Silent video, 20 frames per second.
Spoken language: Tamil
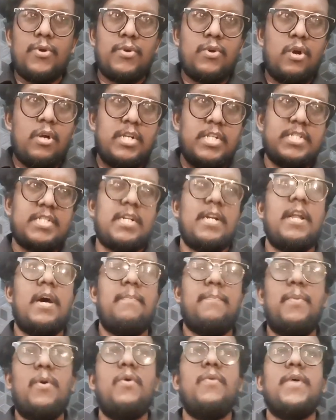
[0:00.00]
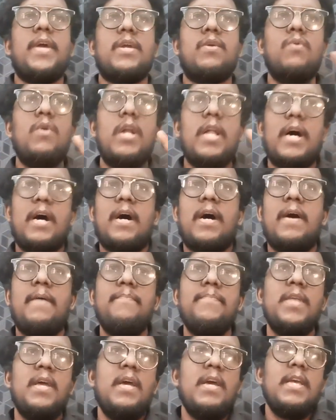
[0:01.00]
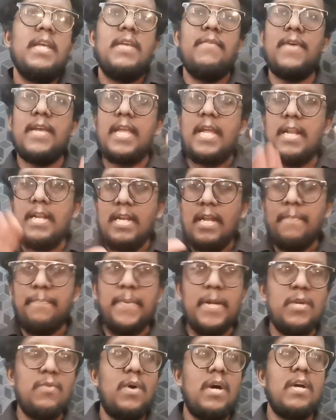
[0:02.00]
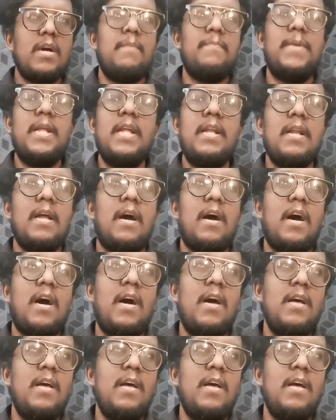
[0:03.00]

ஒரு கொண்டஸ்டனாக போவைக்குள்ள இவங்க என்ன பண்ணுவாங்க அப்படின்னா